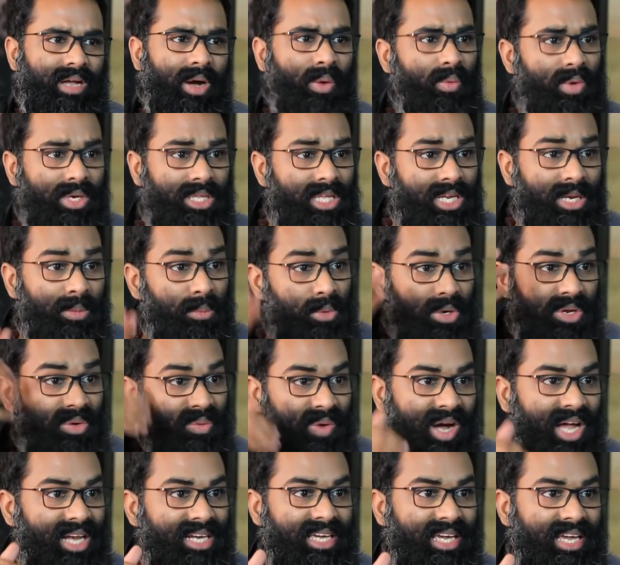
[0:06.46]
அவங்க தான் நம்மளுடைய
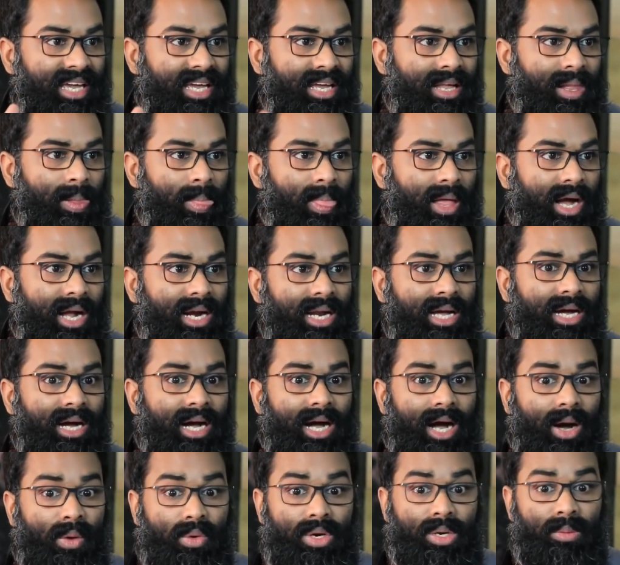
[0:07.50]
வாழ்க்கையே ஆனால்
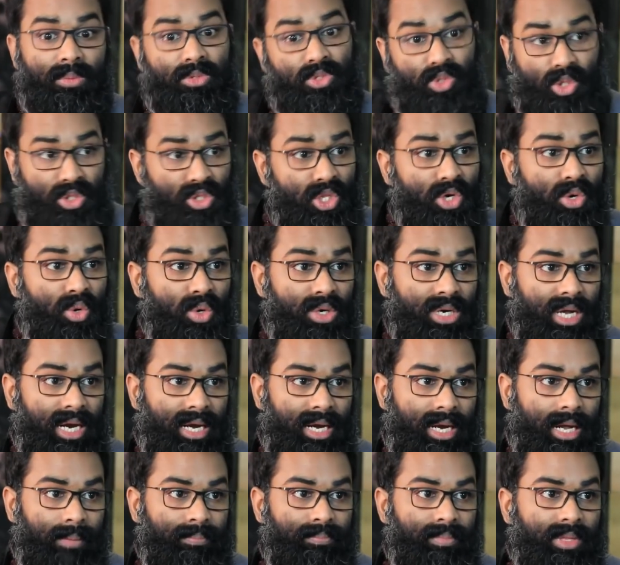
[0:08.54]
அவங்க நம்ம சொந்தம்
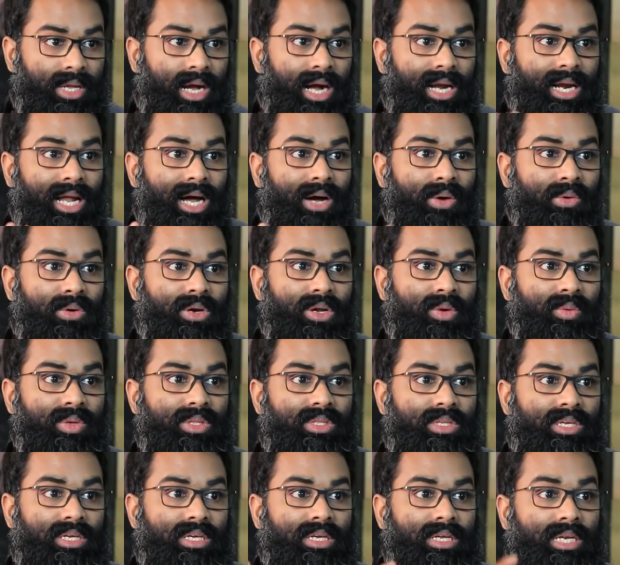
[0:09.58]
கொண்டாடலாம் ஆனால் அவங்கள
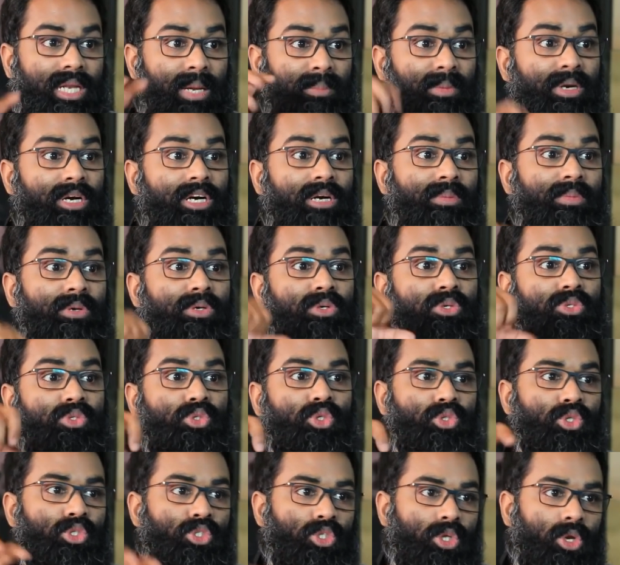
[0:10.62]
வந்து நமக்கு மட்டும்
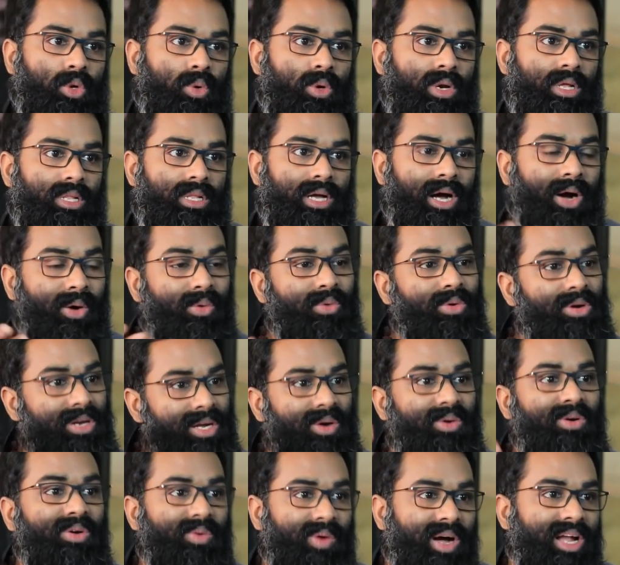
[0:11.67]
சொந்தம்னு சொல்லக்கூடாது
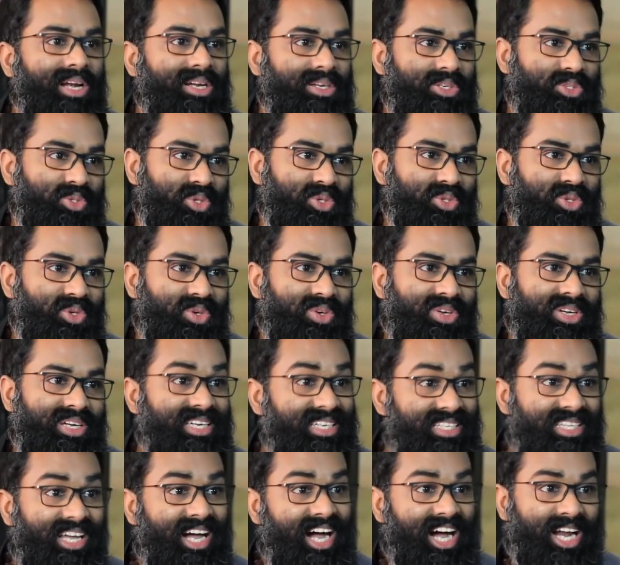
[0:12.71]
அவங்களுக்கு அவங்க வாழ்க்கை சொந்தம்
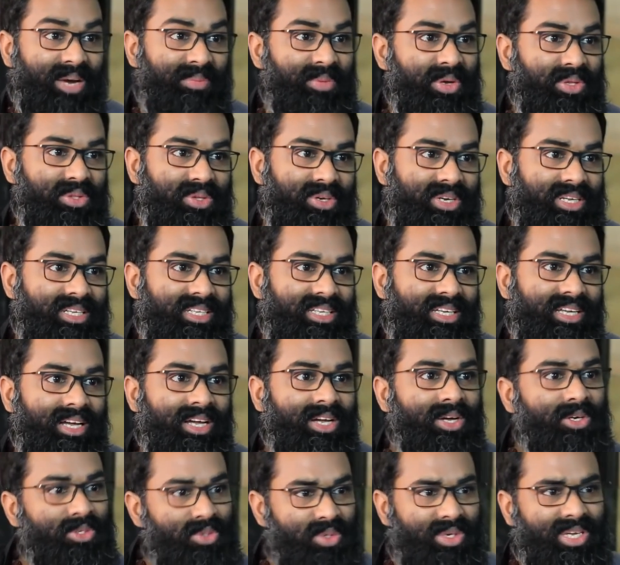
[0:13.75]
இதுதான் ஆன்மீகத்துடைய இது
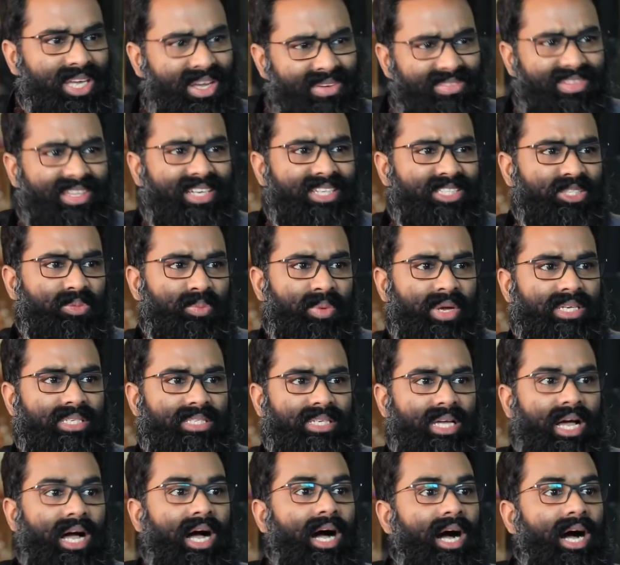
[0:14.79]
ஸோ கிவ் தட் ஸ்பேஸ்